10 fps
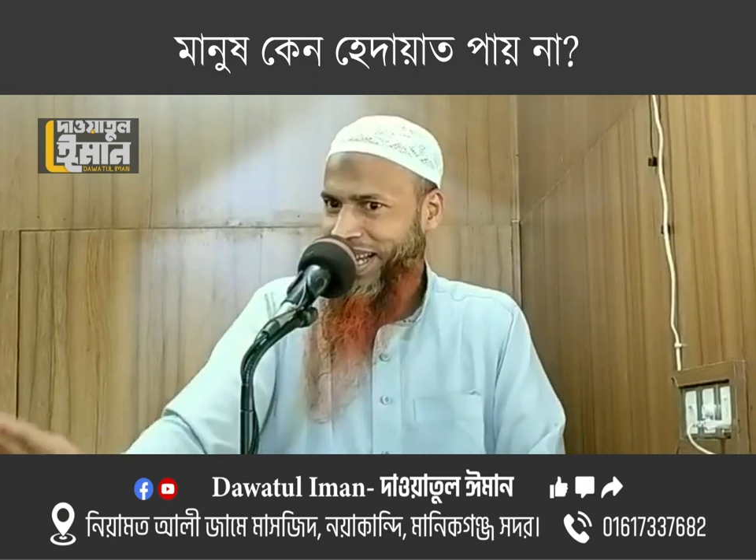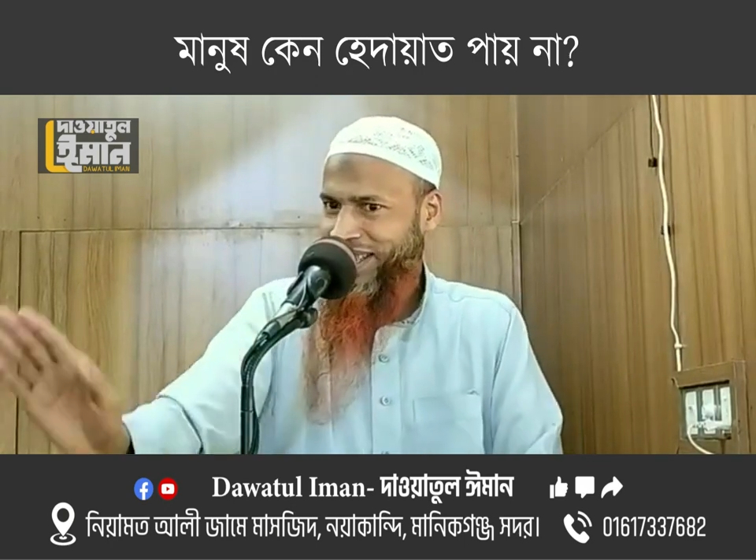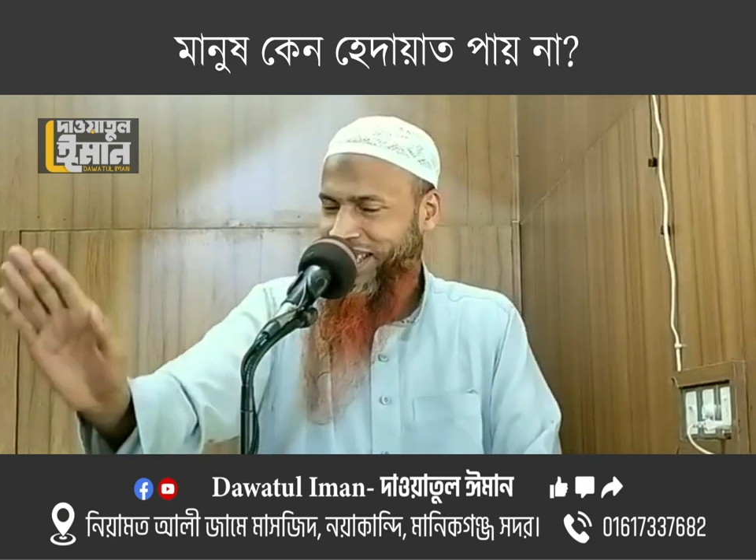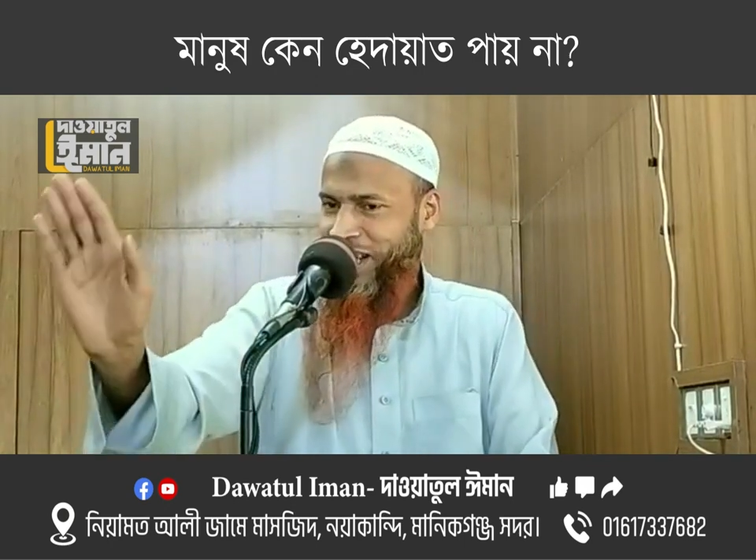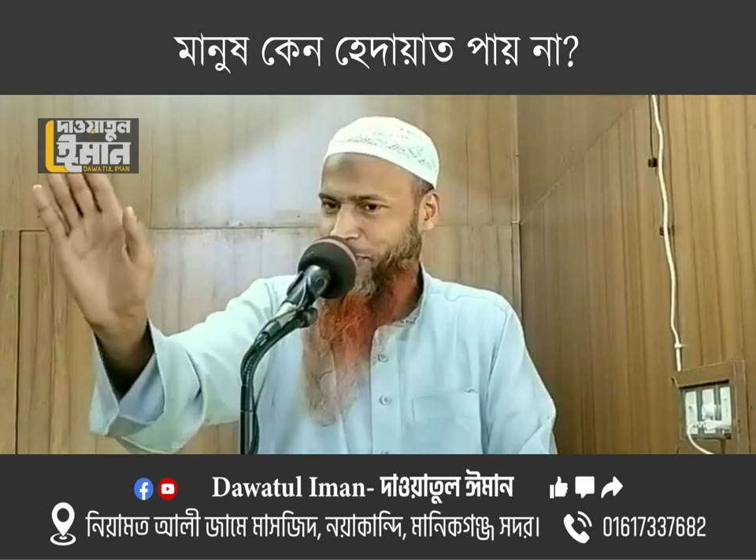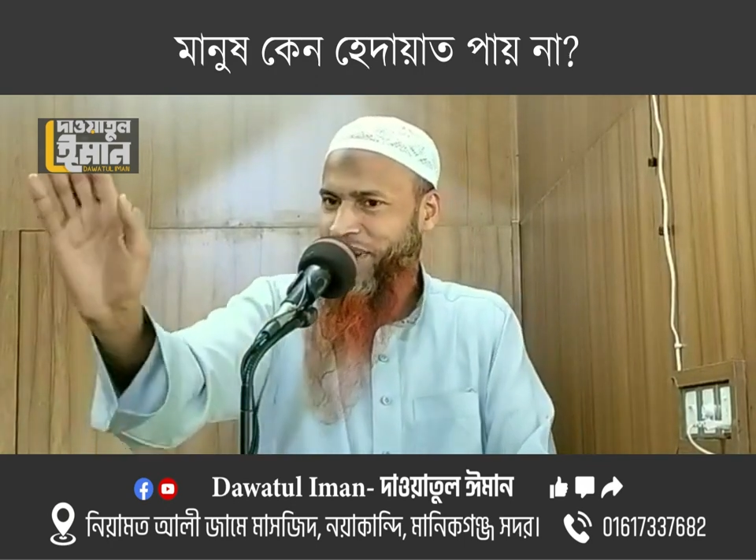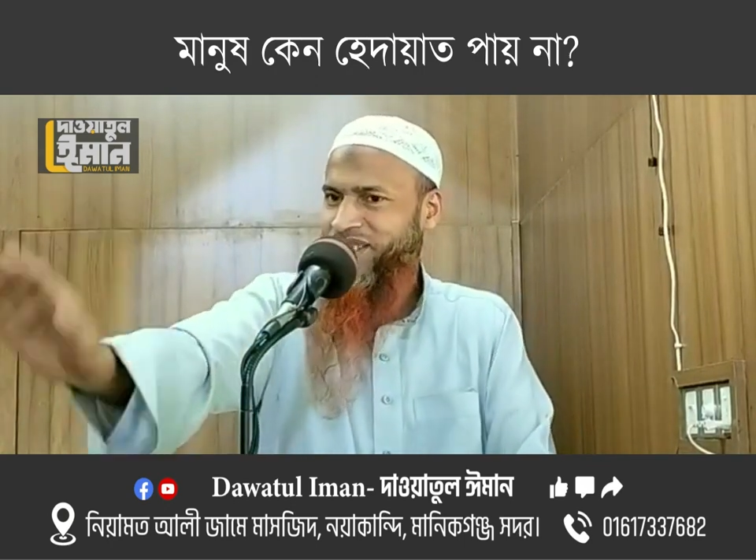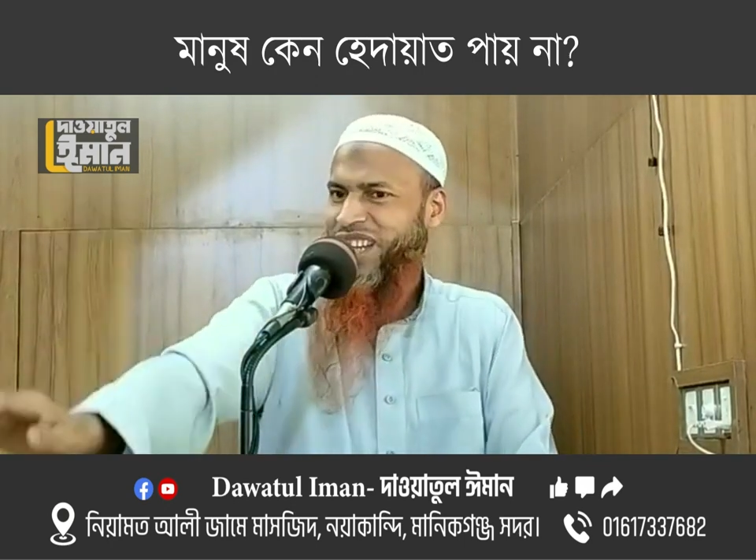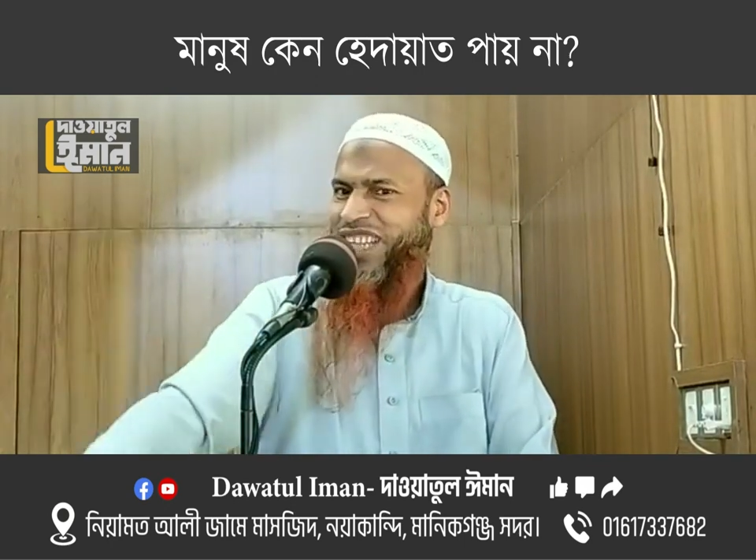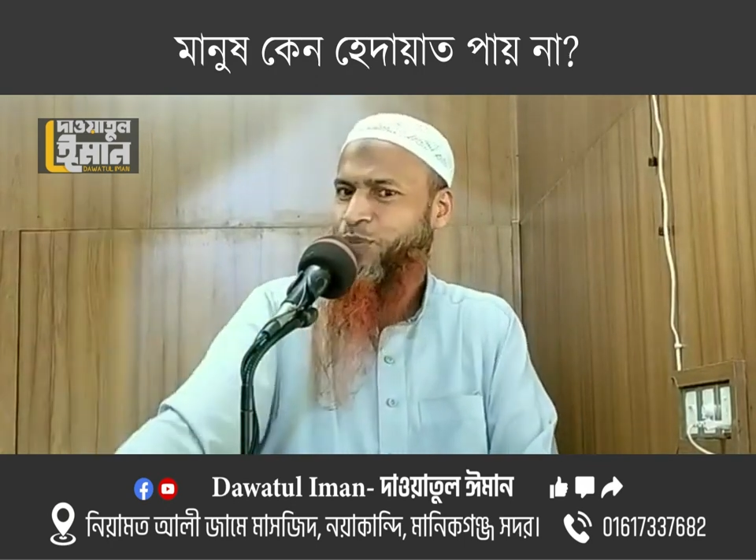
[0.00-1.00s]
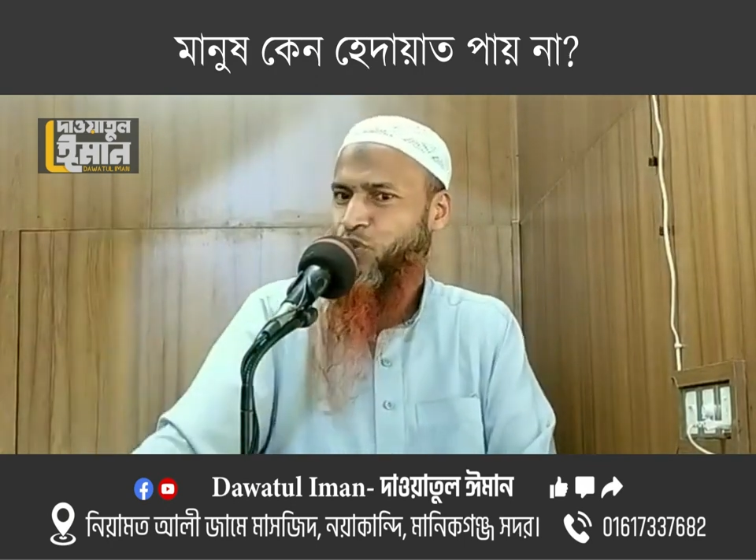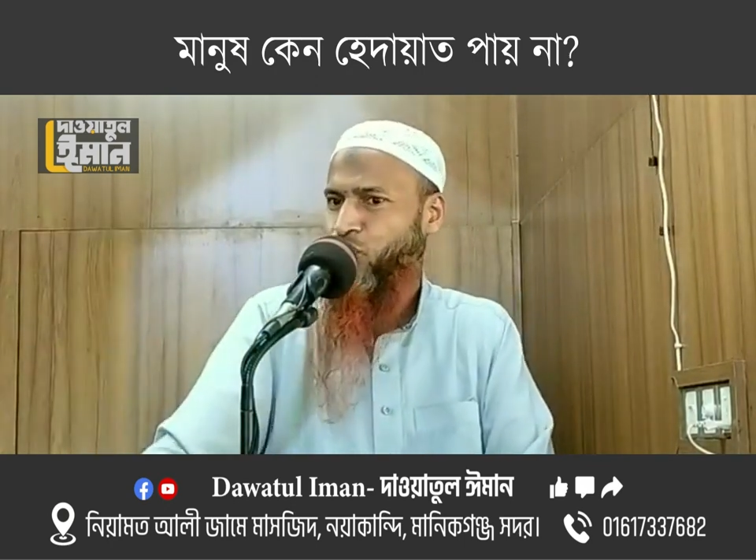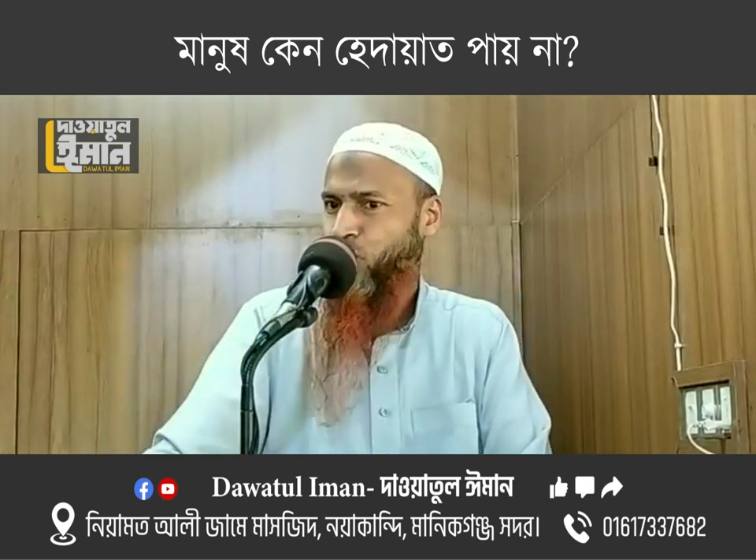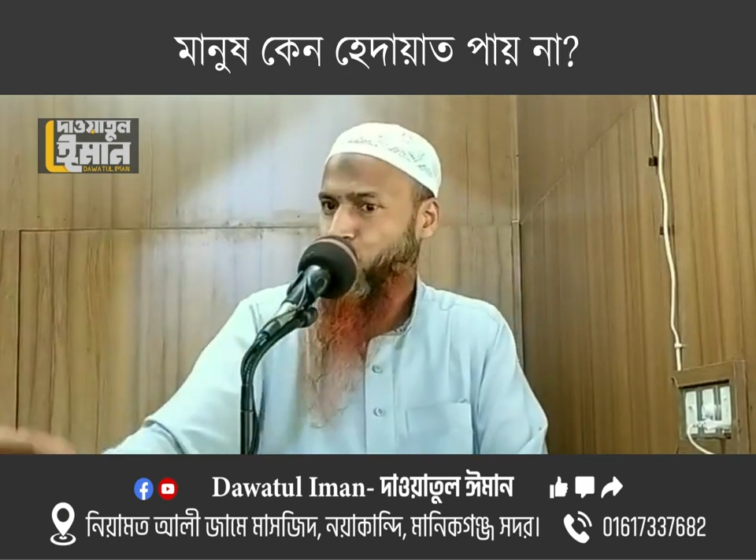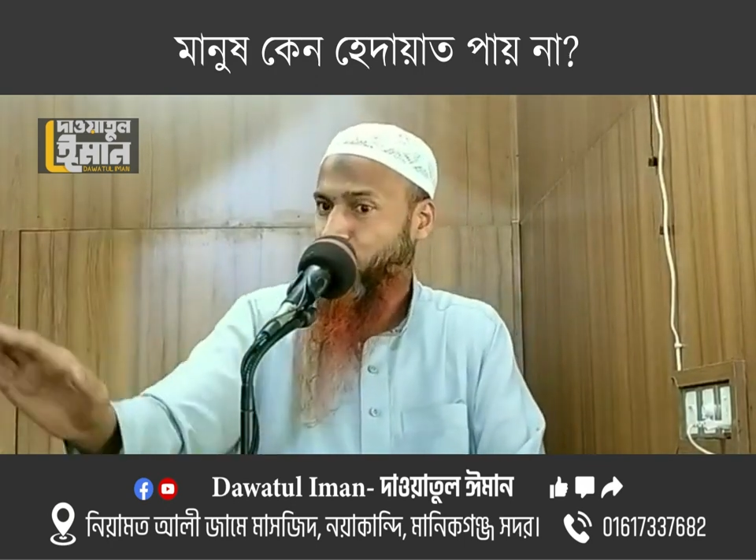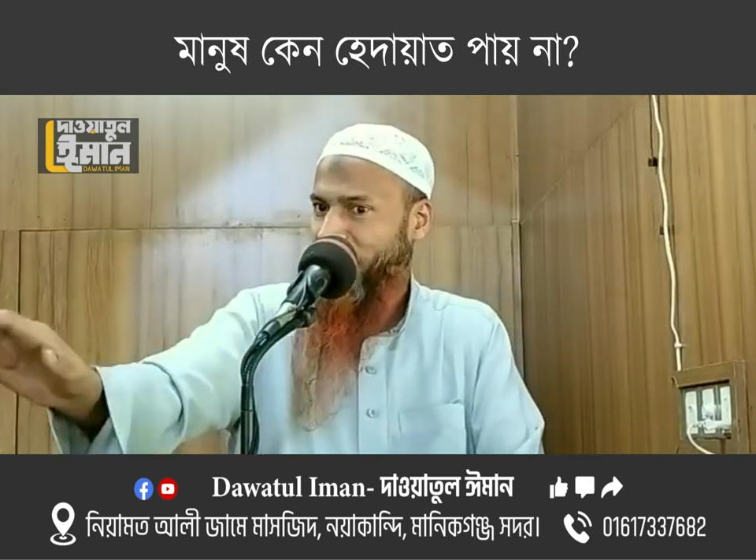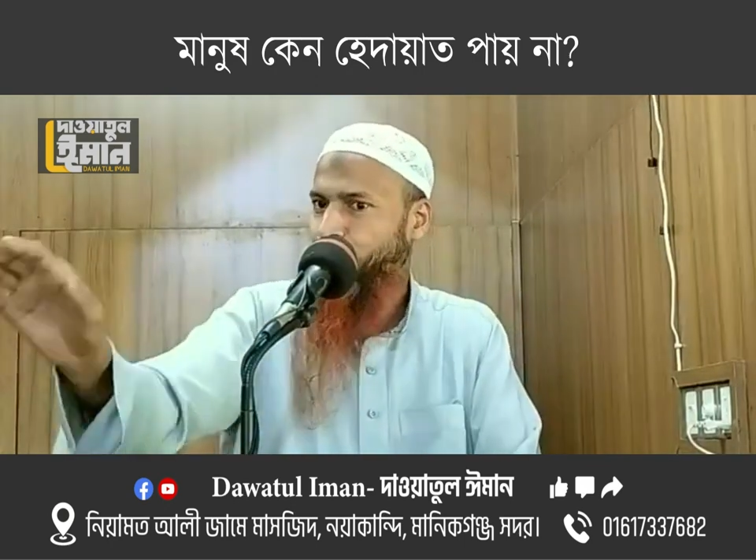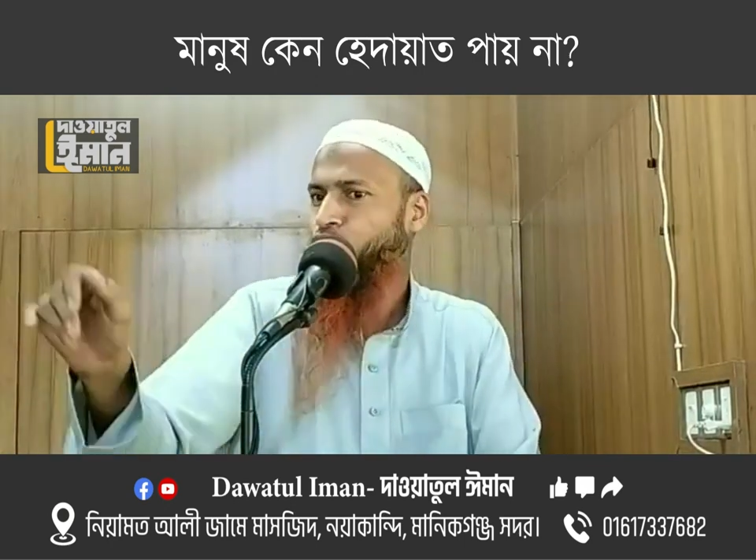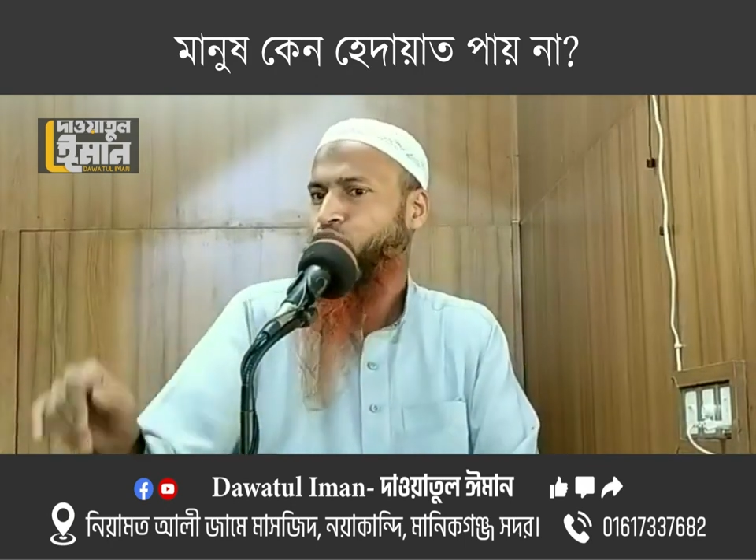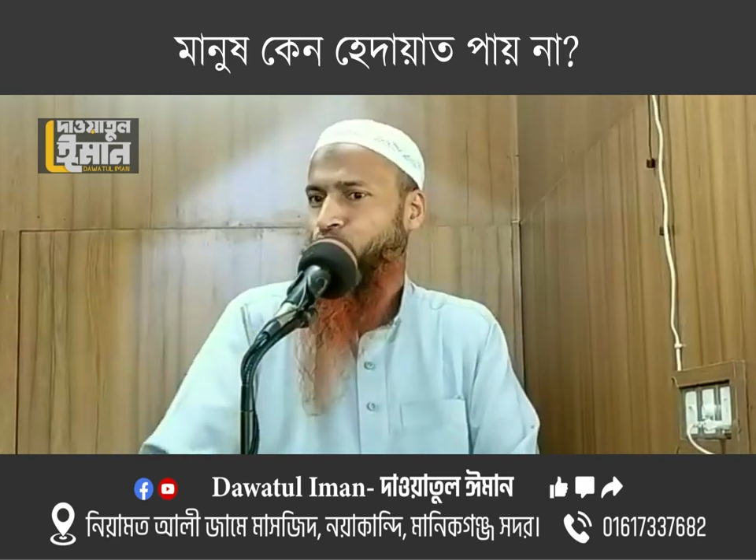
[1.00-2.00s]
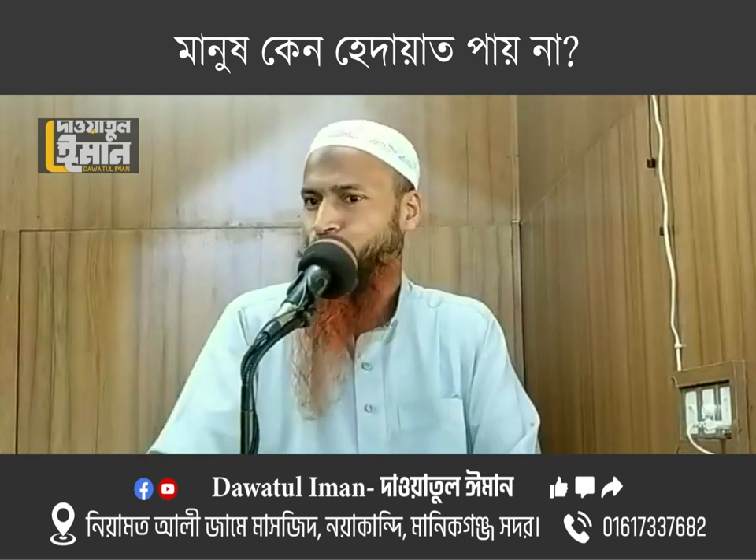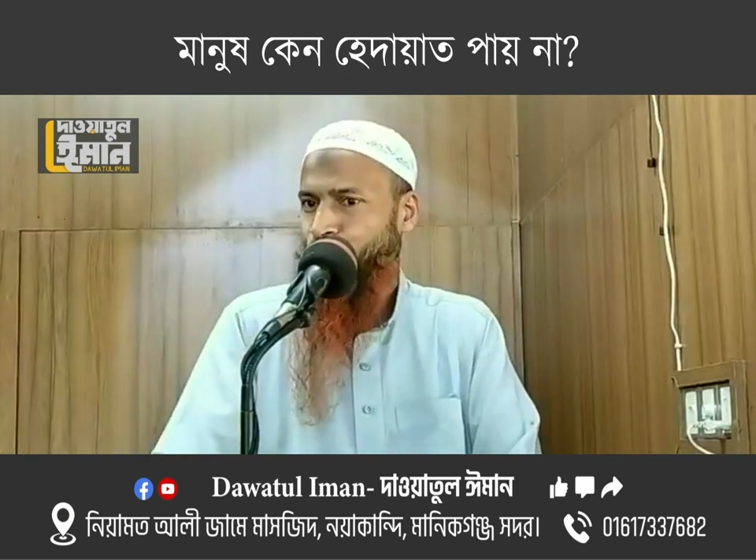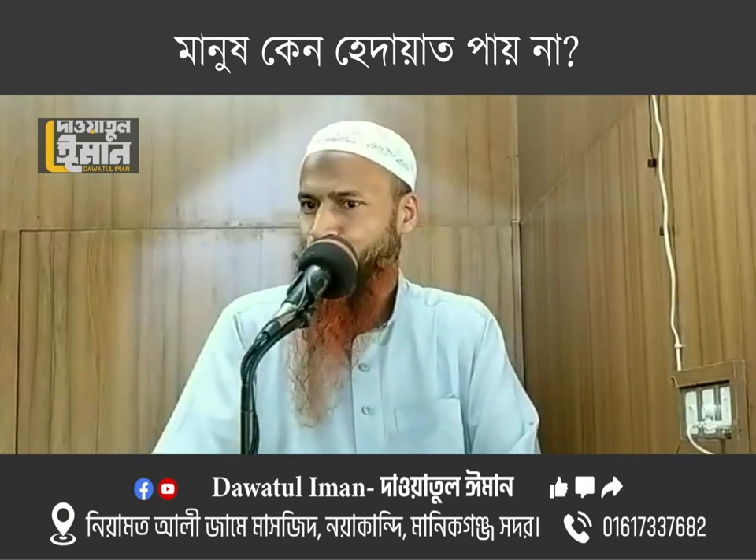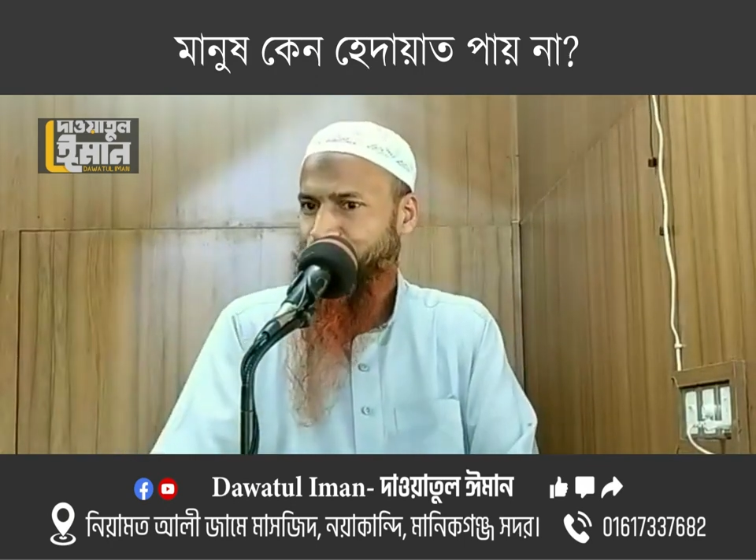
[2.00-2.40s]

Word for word: এক থেকে পাঁচ আয়াত পর্যন্ত এই বক্তব্য